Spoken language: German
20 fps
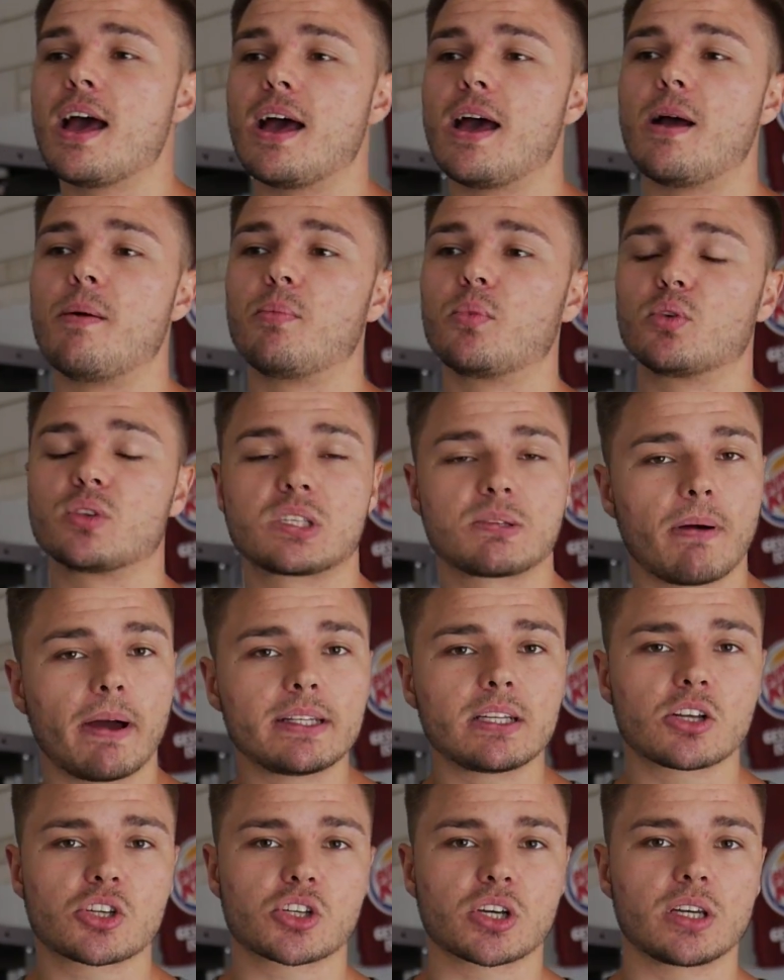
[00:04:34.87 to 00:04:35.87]
Ähm, und
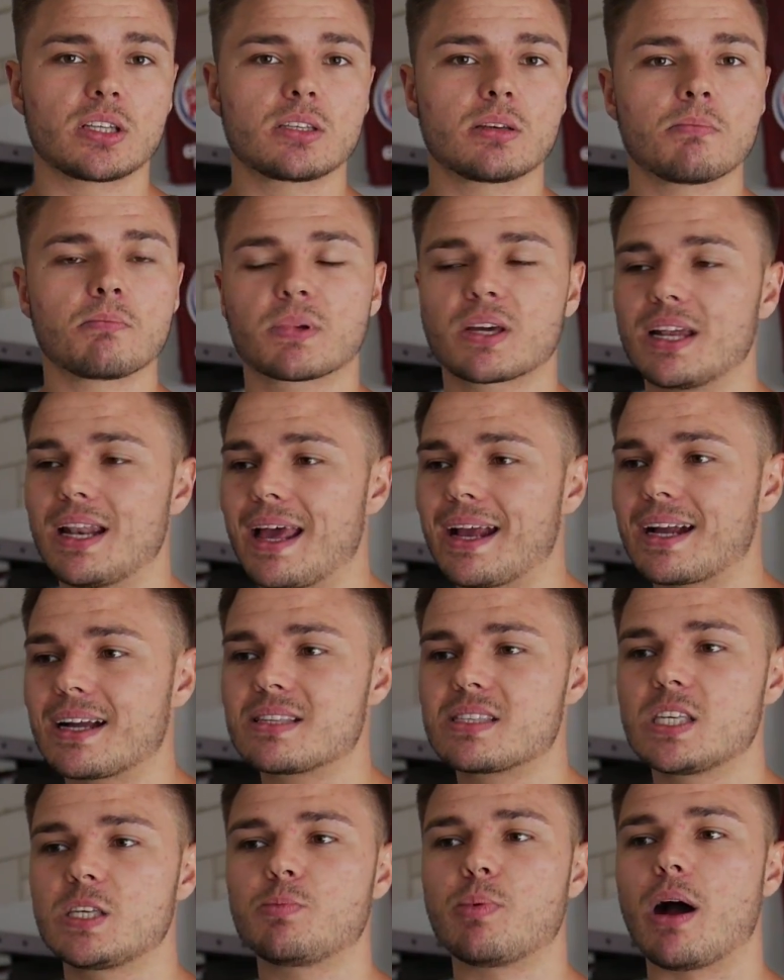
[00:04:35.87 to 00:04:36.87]
zweiter Schritt, Gelenk
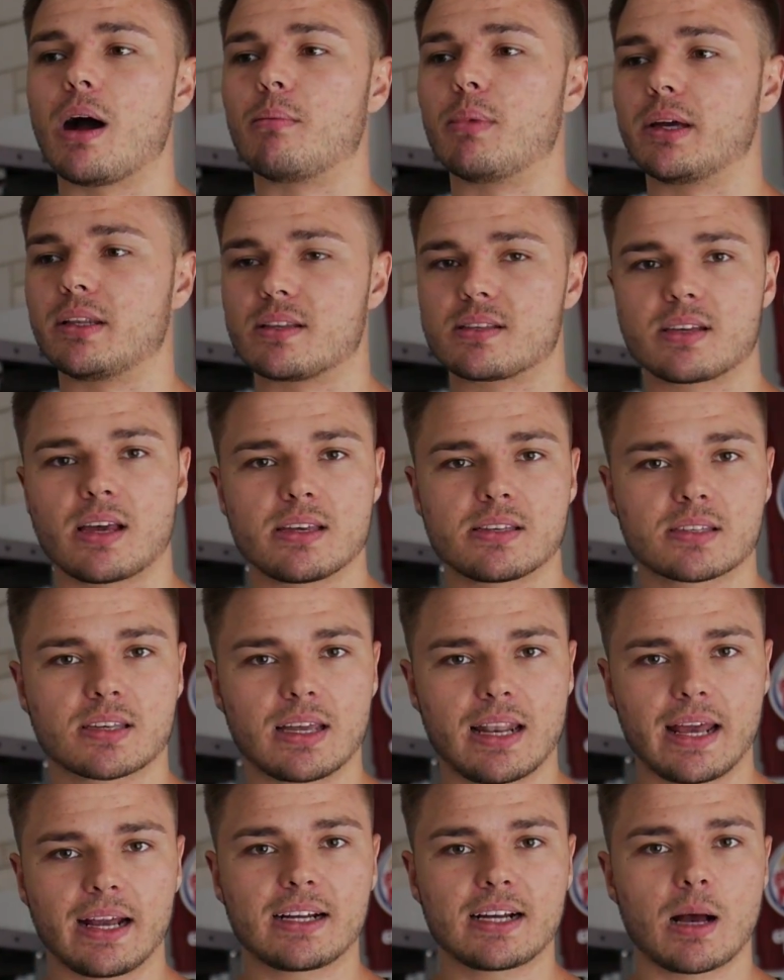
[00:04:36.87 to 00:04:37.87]
an sich bearbeiten, das heißt
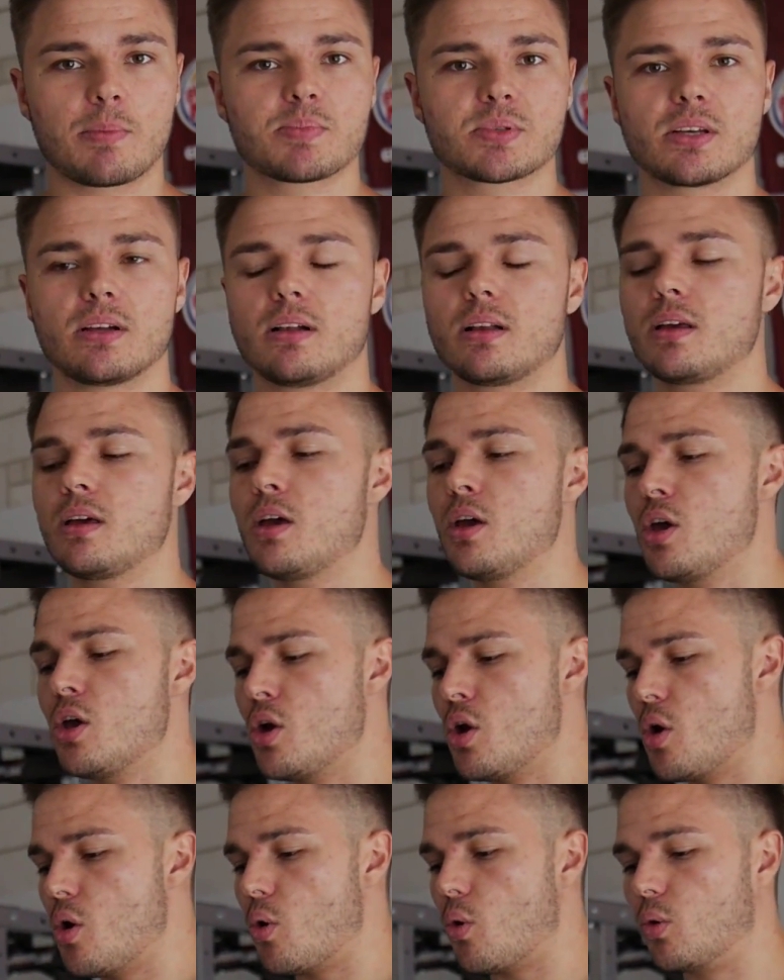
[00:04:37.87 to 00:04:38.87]
Gelenkkapsel
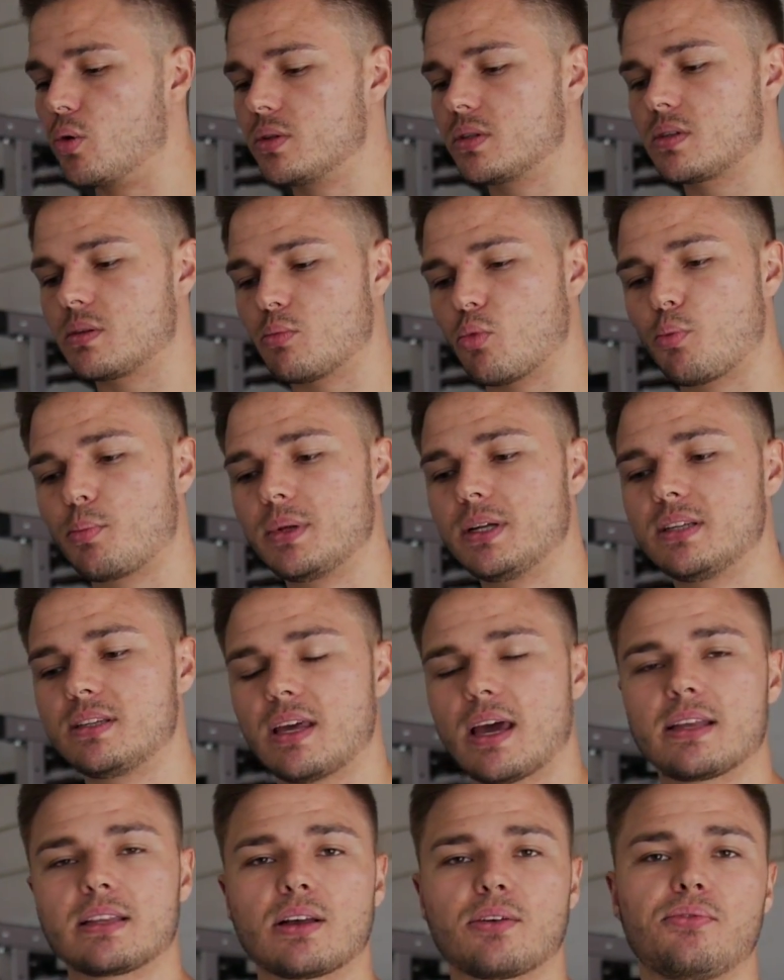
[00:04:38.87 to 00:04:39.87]
und
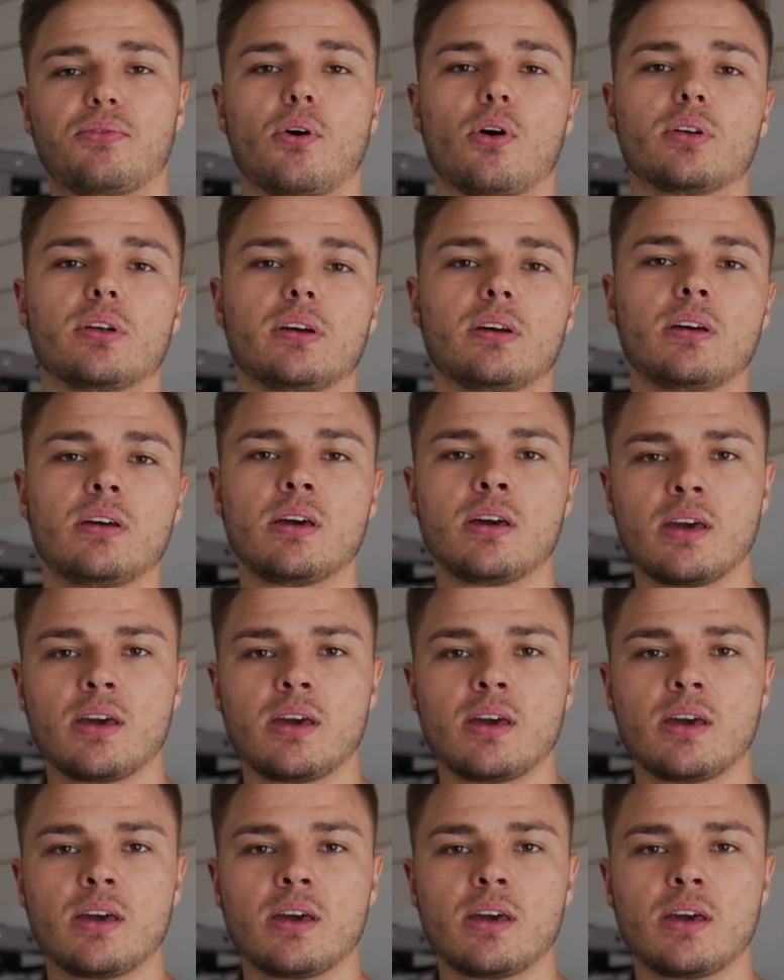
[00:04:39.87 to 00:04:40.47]
Mobilität nach vorne